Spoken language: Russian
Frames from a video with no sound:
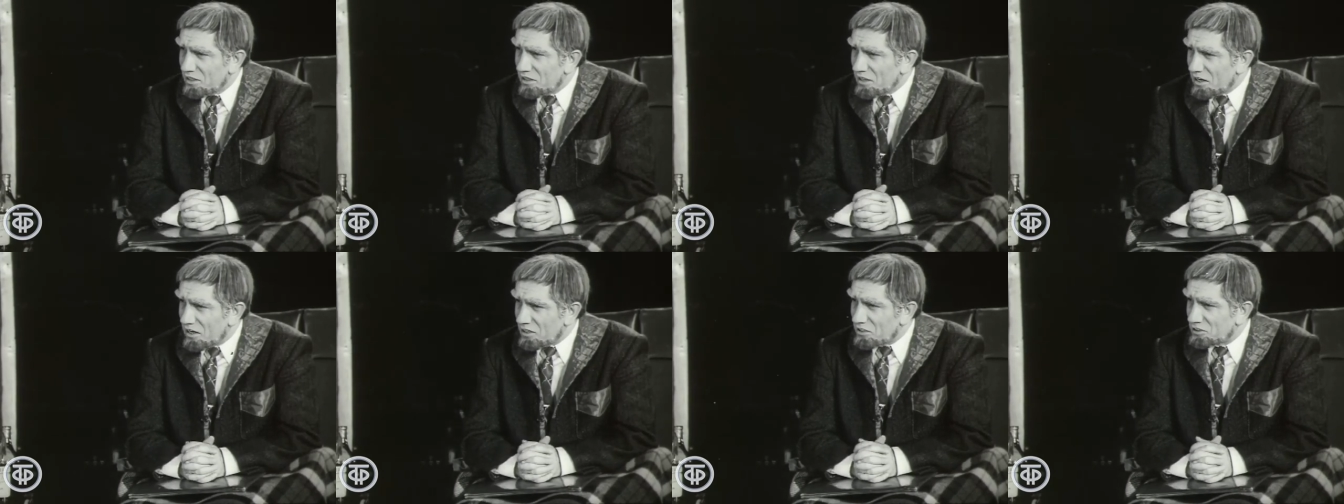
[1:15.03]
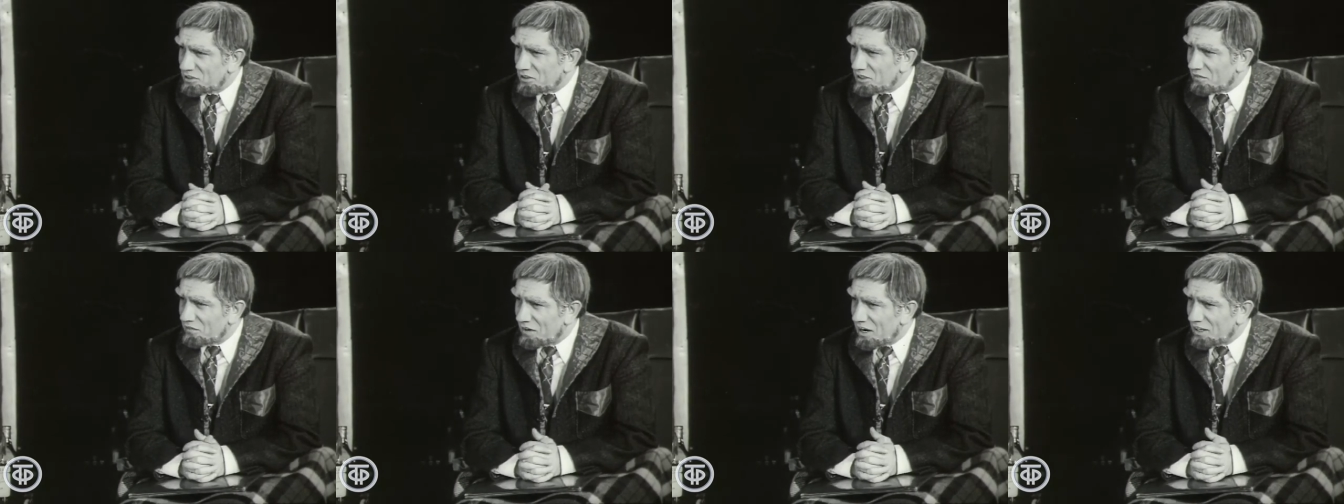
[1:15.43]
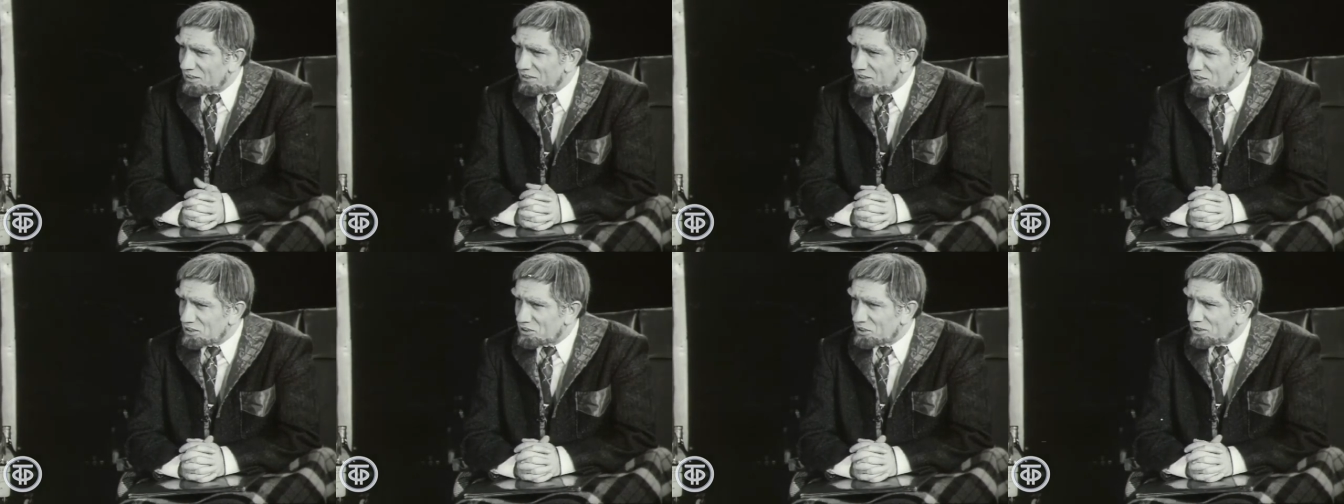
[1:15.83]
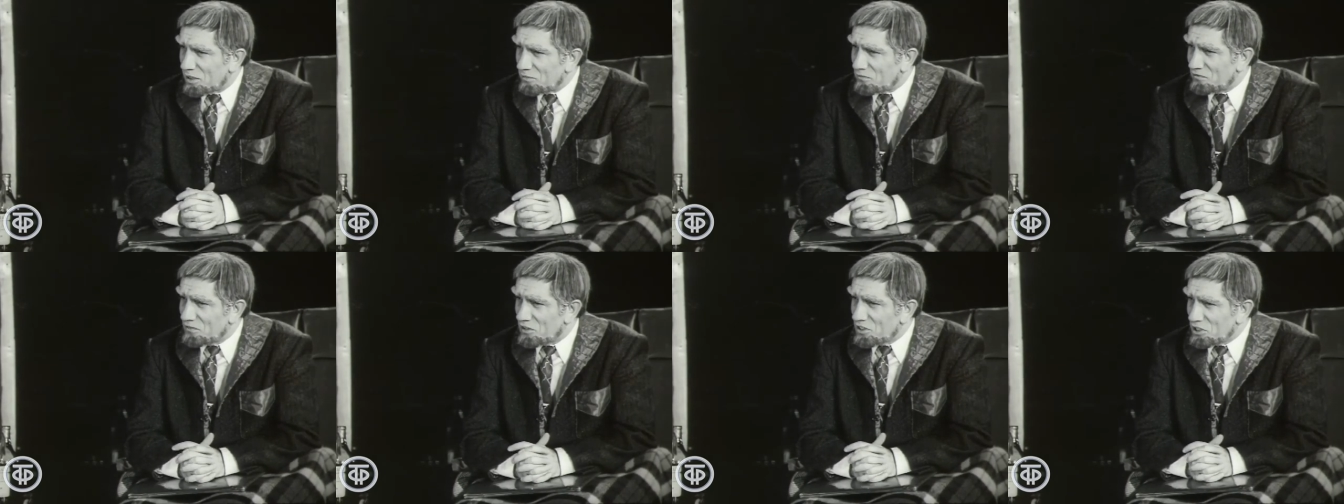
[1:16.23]
арестовать, даже
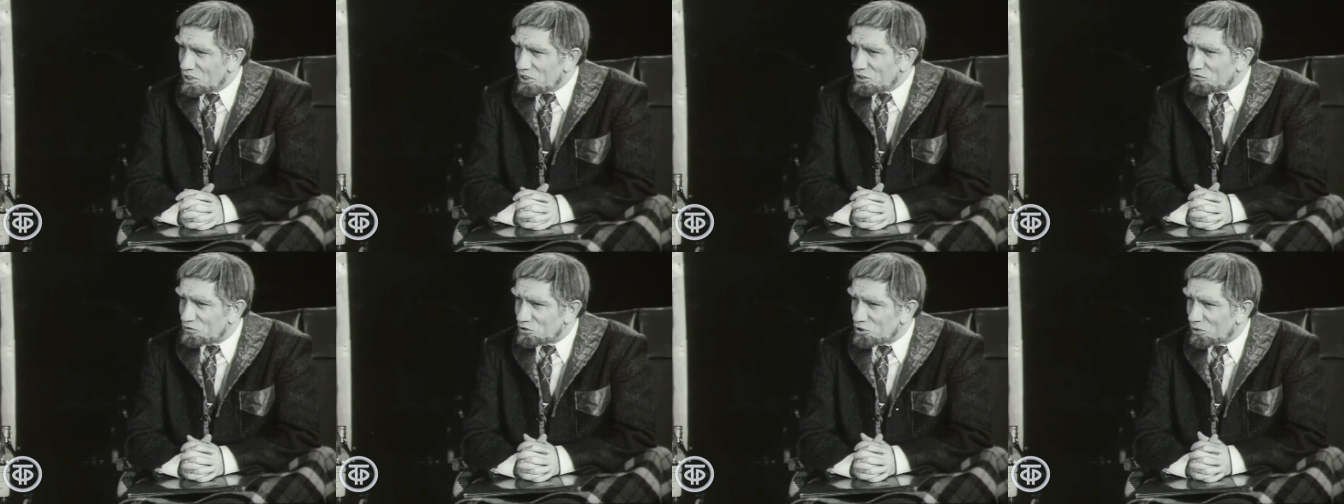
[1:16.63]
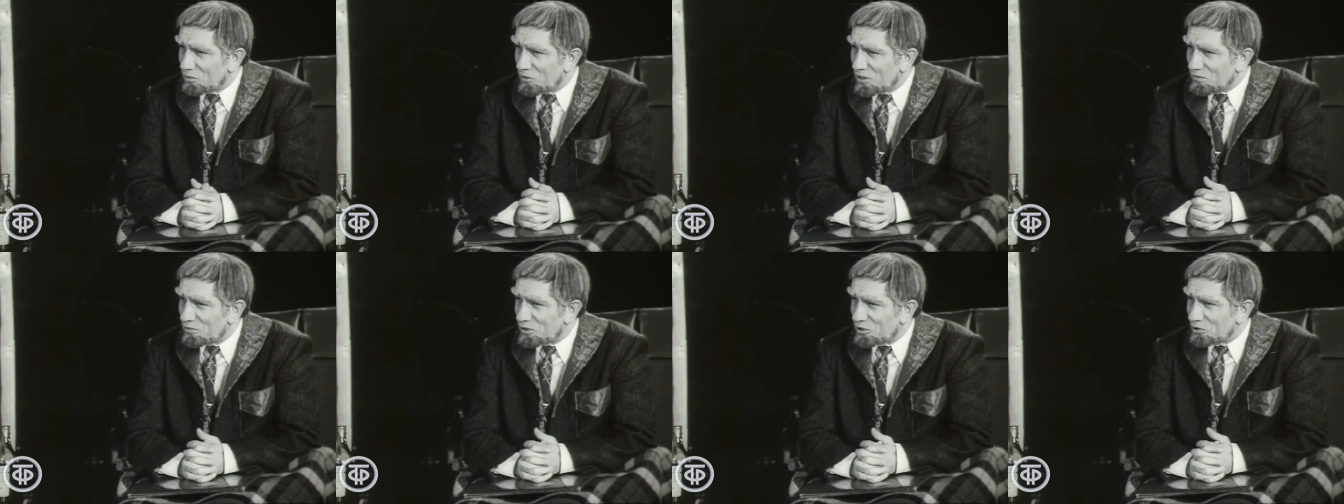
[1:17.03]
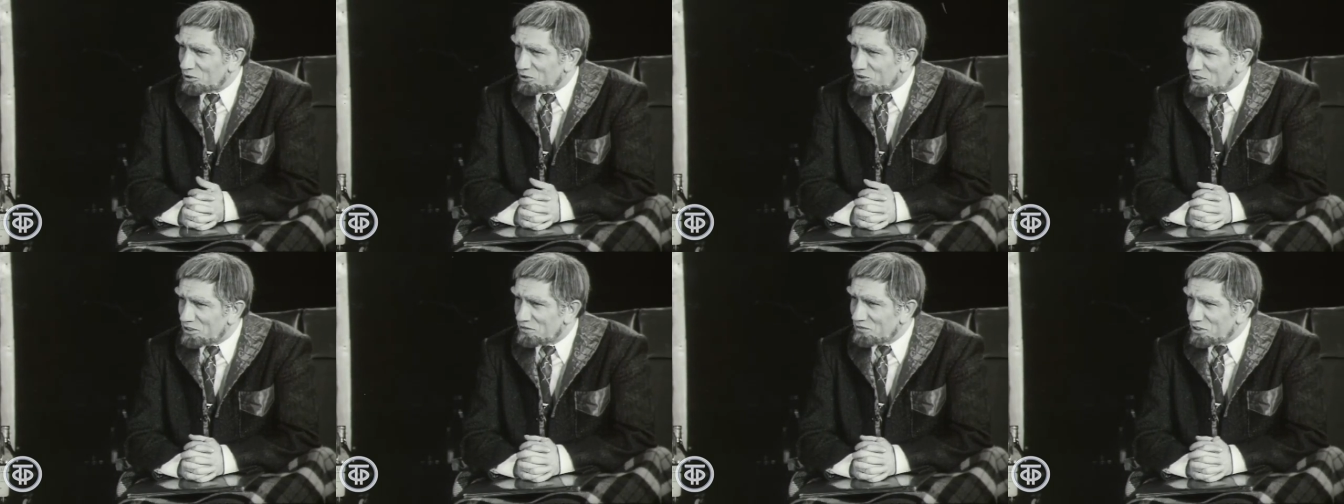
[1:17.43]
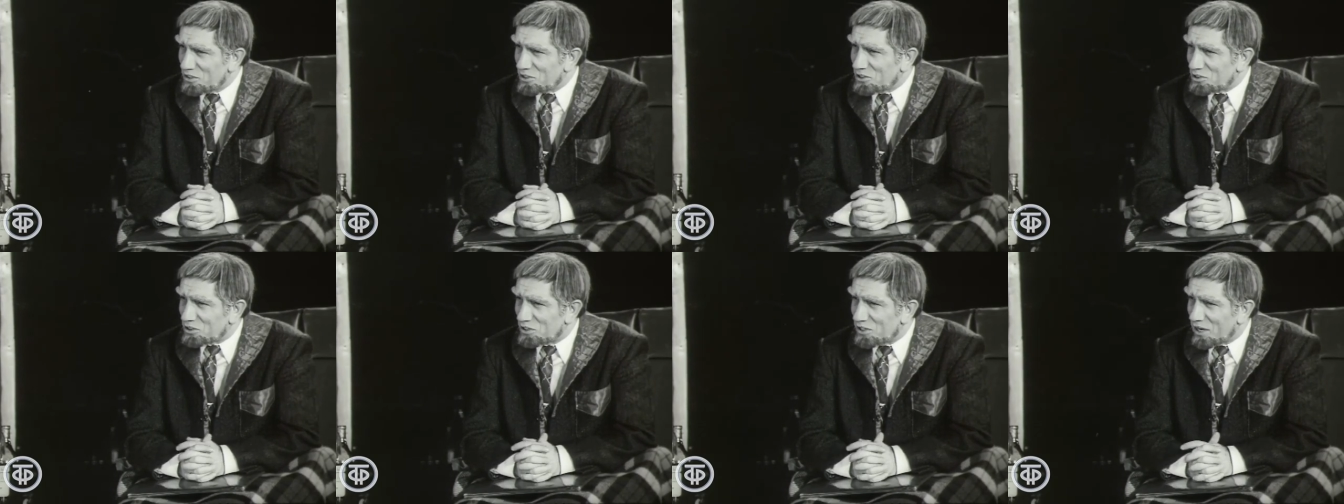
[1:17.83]
обвинить в чем-либо, но ты,
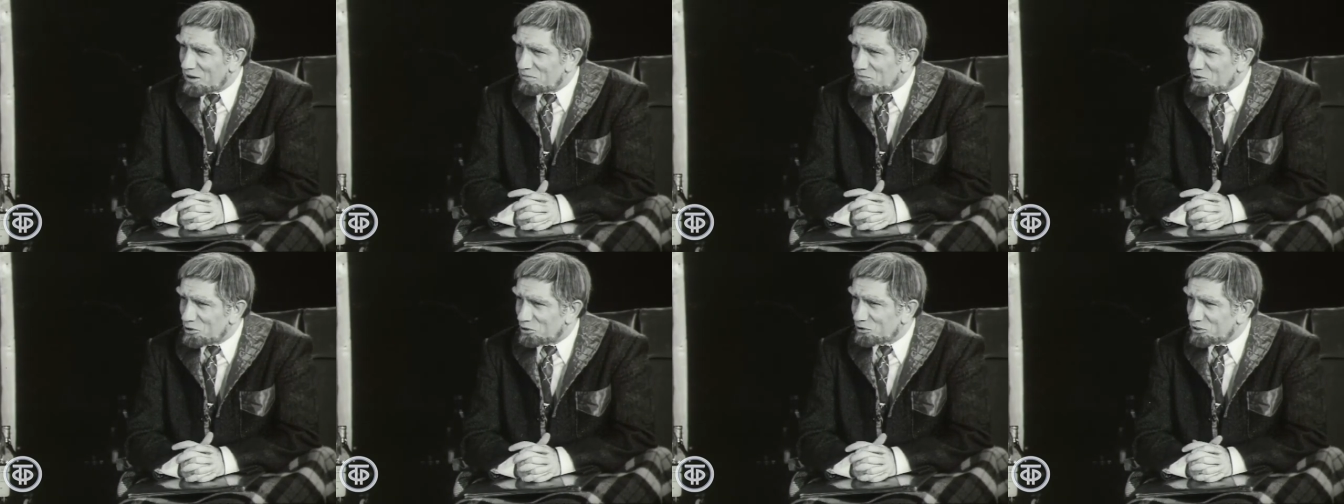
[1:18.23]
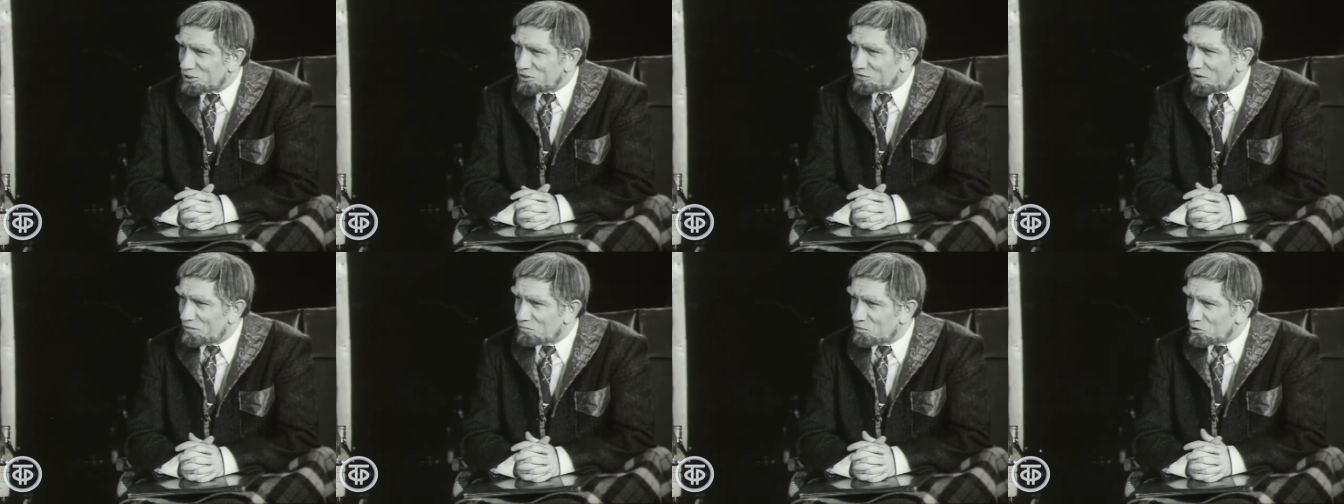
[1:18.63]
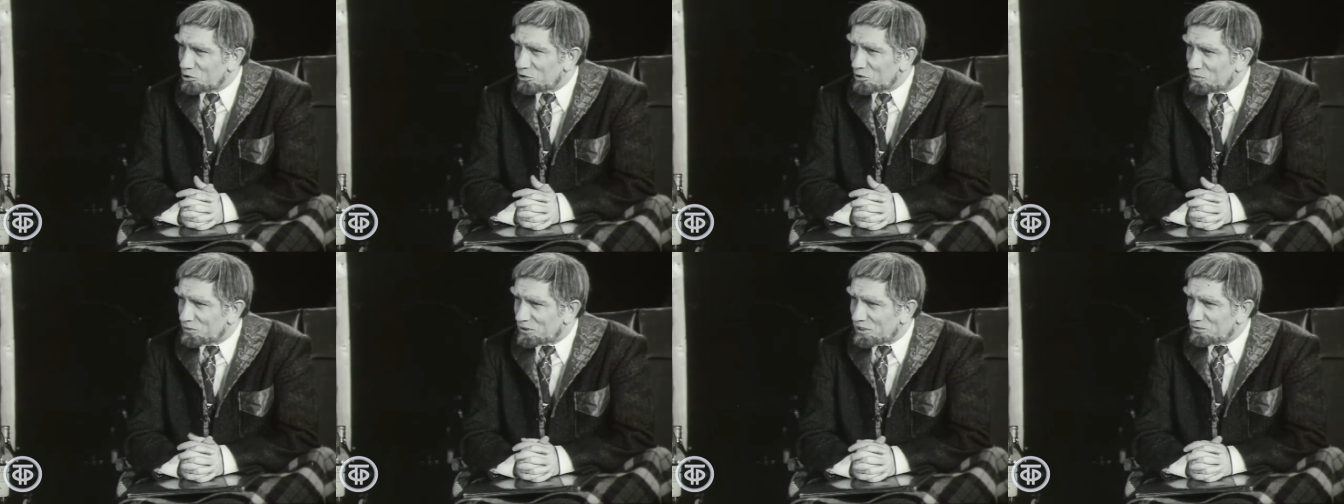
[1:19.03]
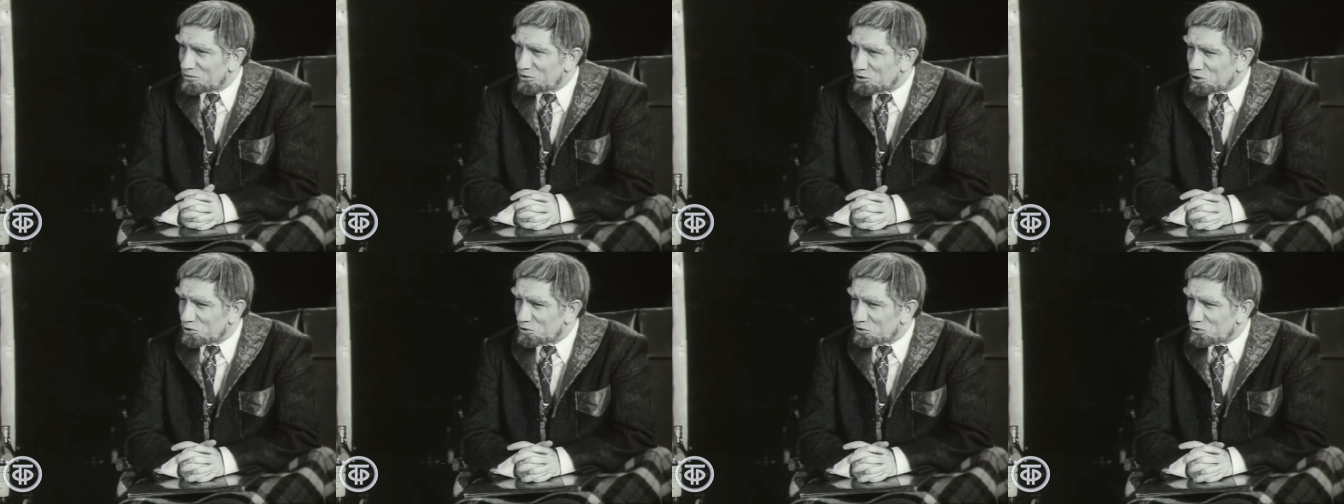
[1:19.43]
видишь ли, обрел свободу, потому
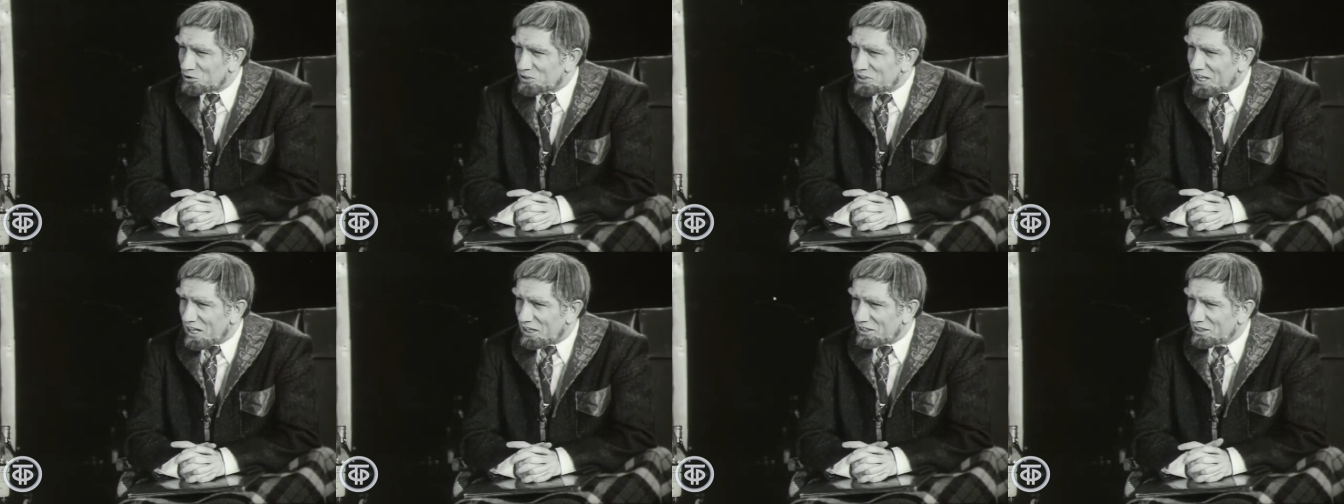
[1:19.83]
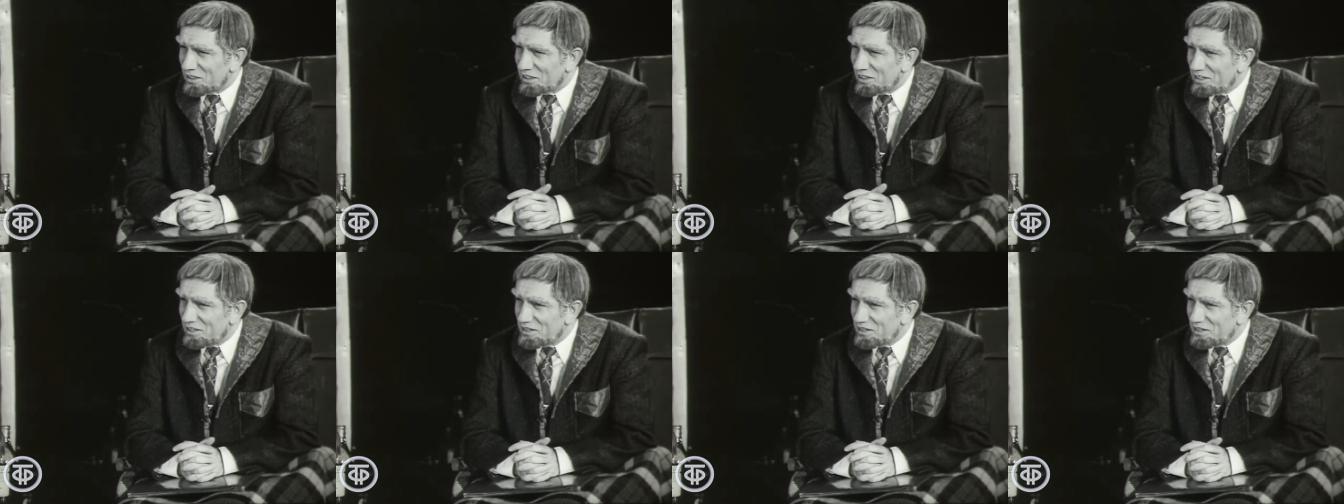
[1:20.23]
что узнал